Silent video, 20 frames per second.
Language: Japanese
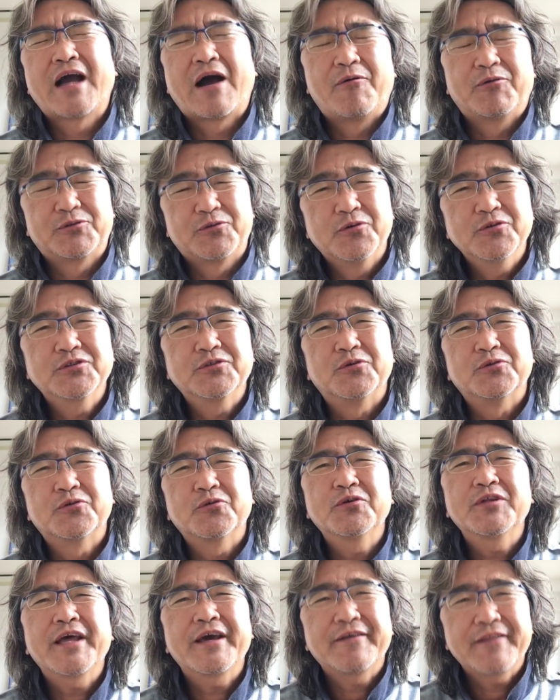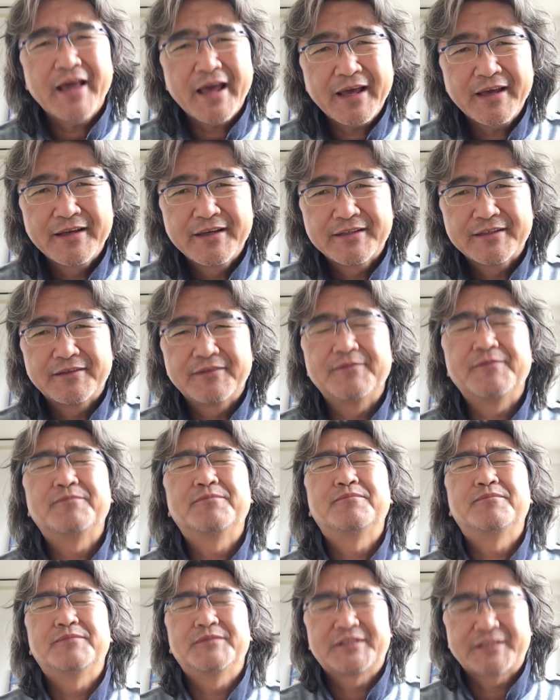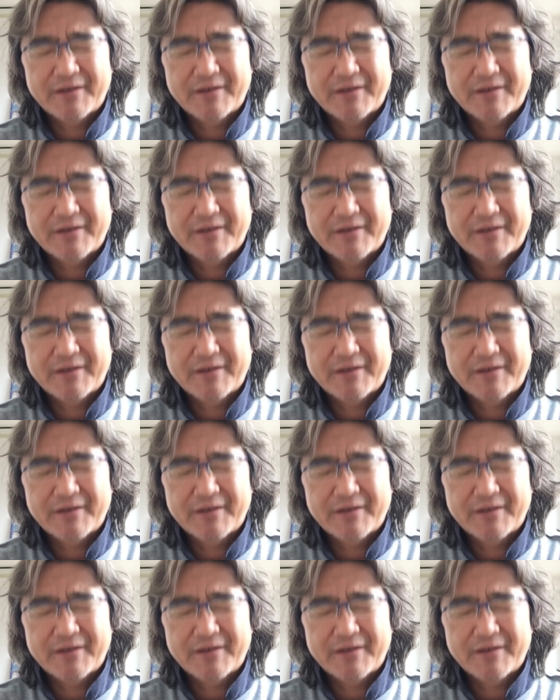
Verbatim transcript: 画を通す男だよねうん、